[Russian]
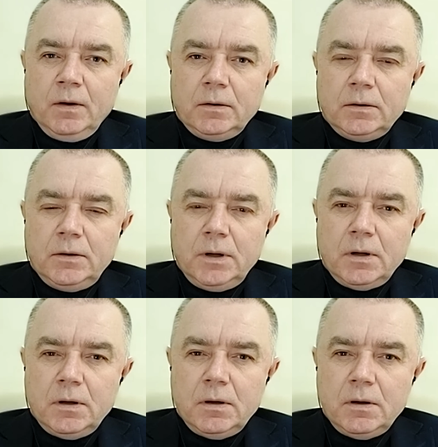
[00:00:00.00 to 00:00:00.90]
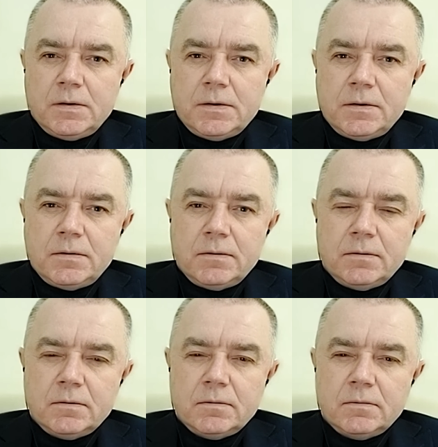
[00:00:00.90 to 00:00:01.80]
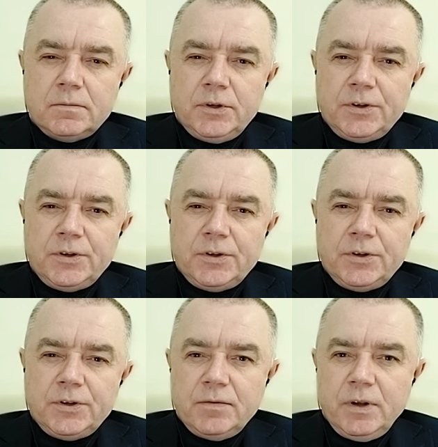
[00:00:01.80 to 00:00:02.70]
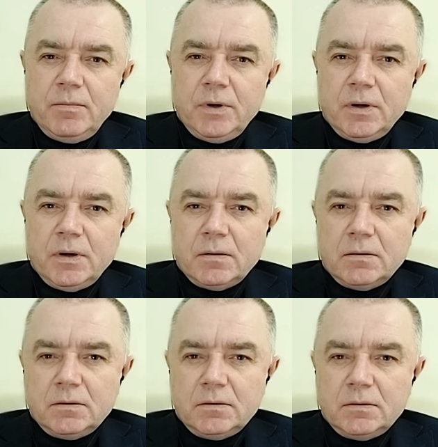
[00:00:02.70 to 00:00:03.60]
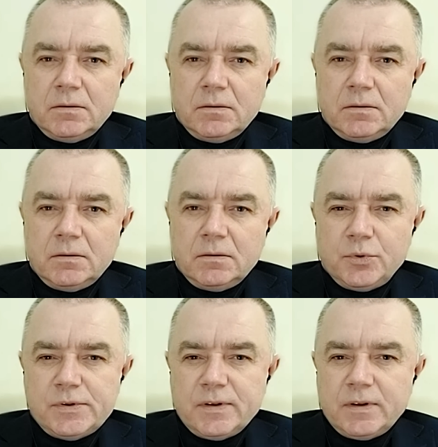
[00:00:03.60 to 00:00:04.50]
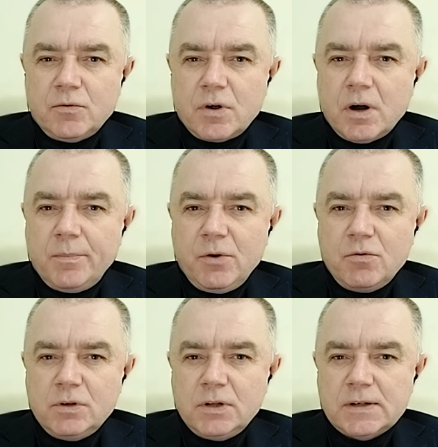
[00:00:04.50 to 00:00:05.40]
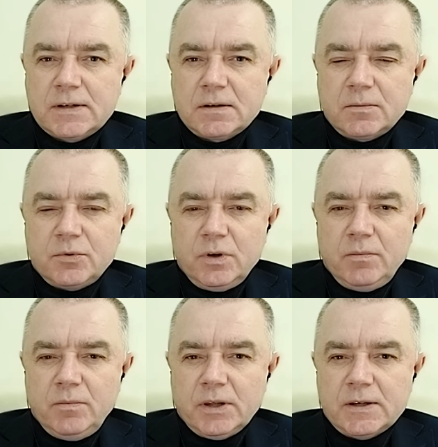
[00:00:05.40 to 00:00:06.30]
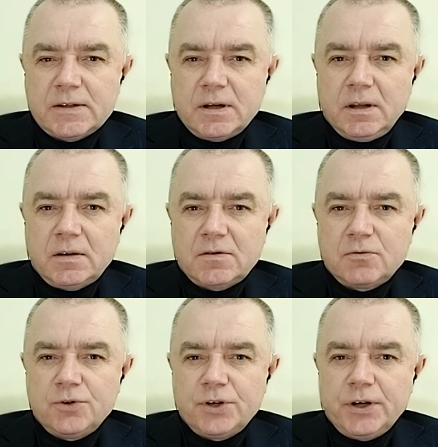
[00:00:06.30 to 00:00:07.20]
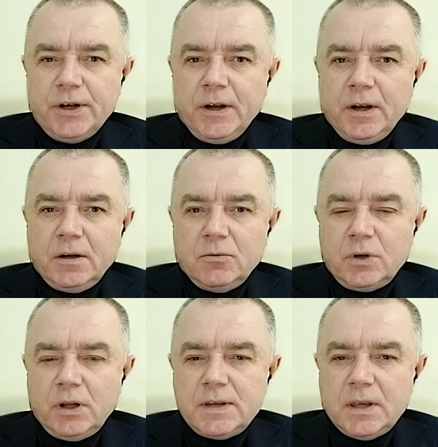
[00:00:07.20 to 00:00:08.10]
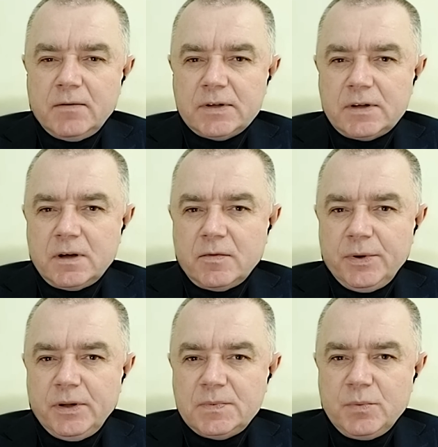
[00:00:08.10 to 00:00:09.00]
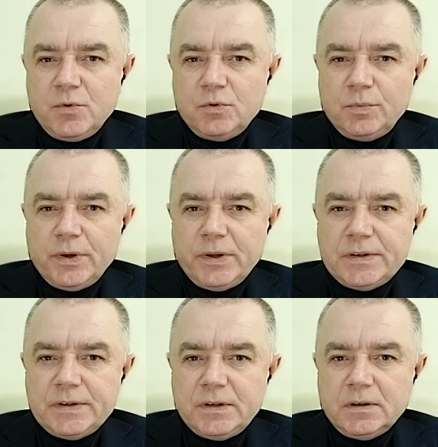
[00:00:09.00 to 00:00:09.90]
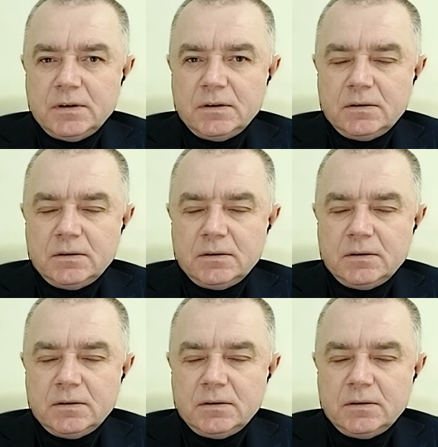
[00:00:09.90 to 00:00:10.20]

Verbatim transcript: А, так и есть. Э, в ближайшее время, э, после того, как погода э, более-менее станет суше, украинские войска, в принципе, могут пойти